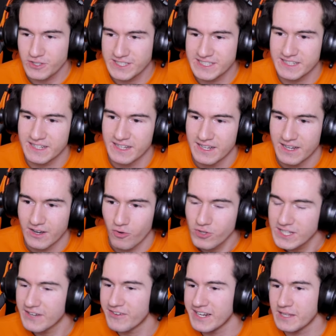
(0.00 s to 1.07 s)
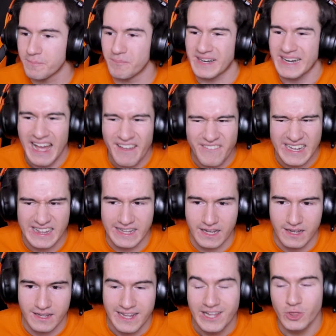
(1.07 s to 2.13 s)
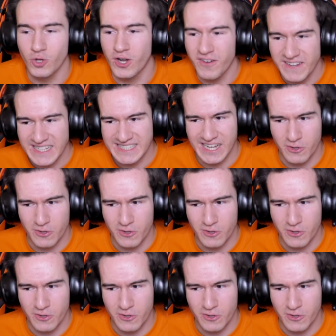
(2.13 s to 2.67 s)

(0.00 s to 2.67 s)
вроде он говорит правильно, но говорит с